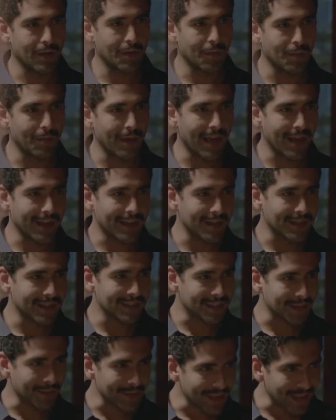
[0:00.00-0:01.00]
على العموم يا حاج
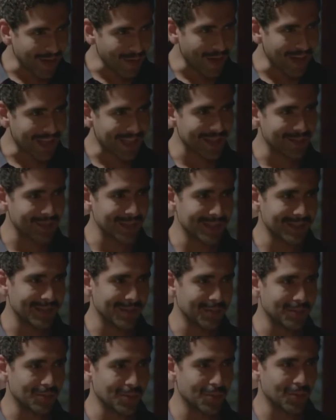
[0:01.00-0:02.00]
لسه بدري قوي على الكلام اللي
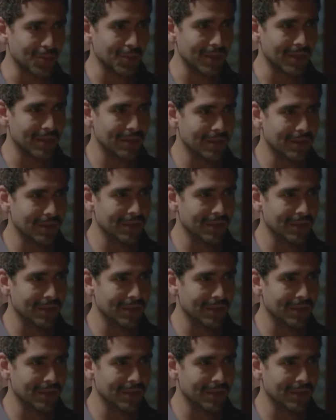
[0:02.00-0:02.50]
انت بتقوله ده